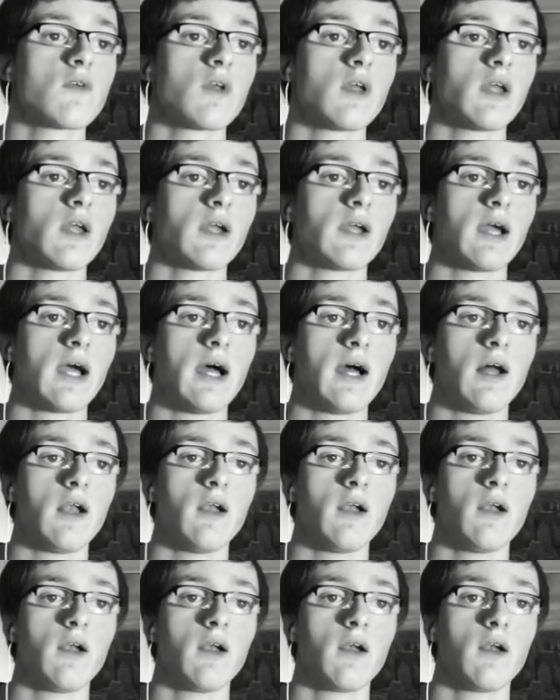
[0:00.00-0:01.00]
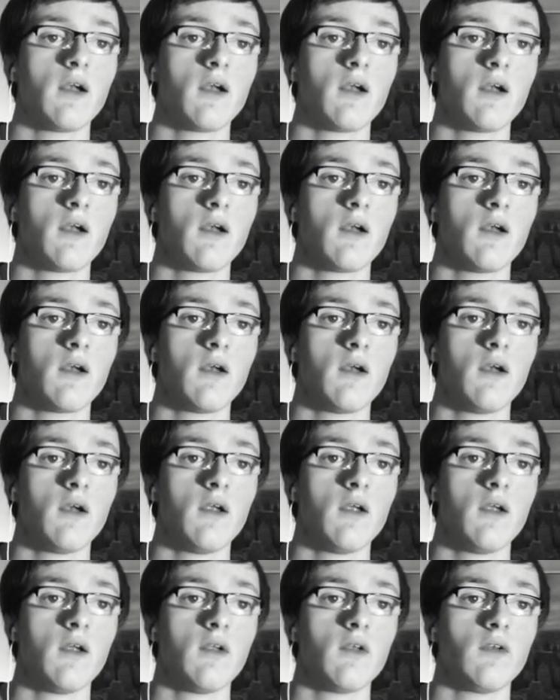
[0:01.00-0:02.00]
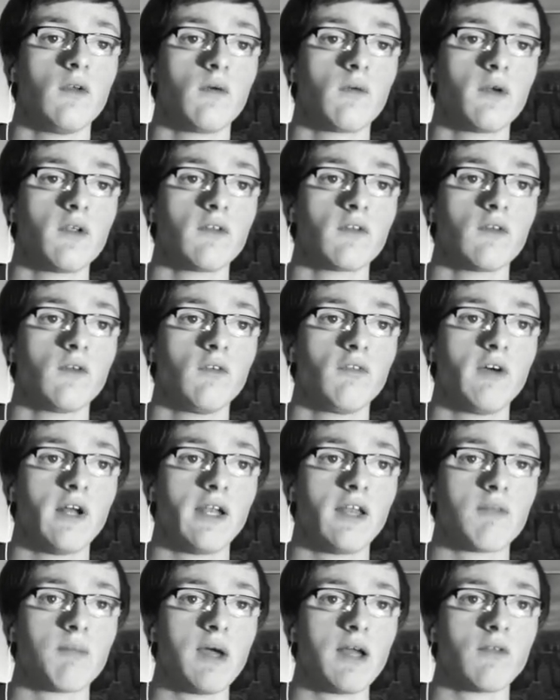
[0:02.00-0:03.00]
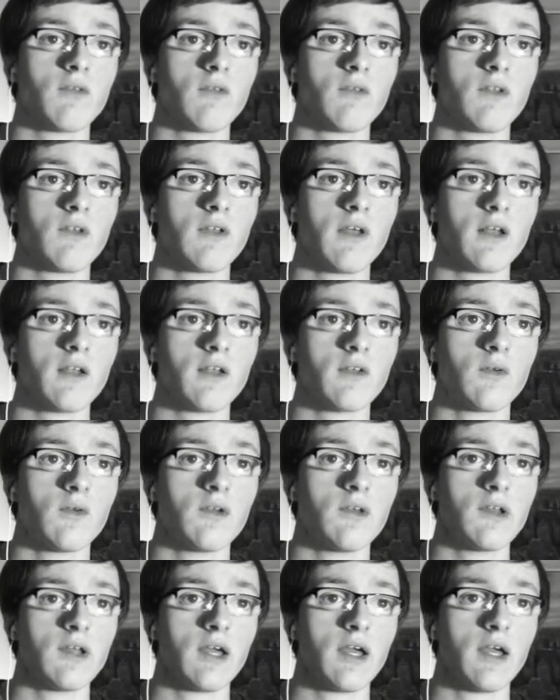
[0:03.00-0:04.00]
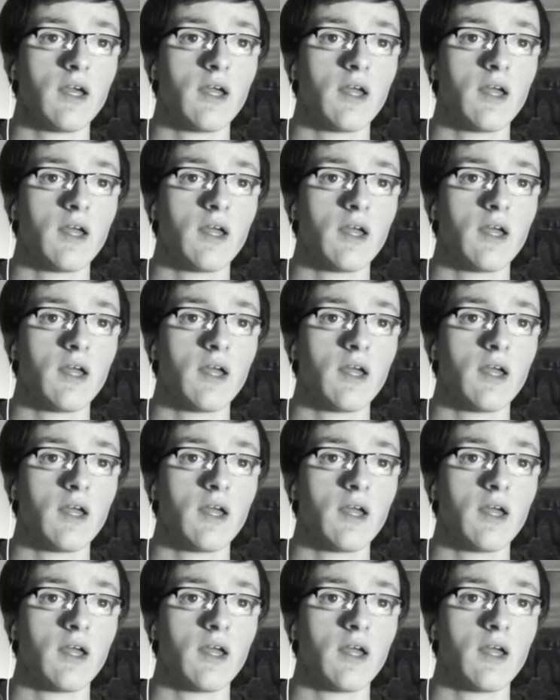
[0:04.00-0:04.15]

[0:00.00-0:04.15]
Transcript: Egal. No risk, no fun. Das macht uns die Sache natürlich nicht.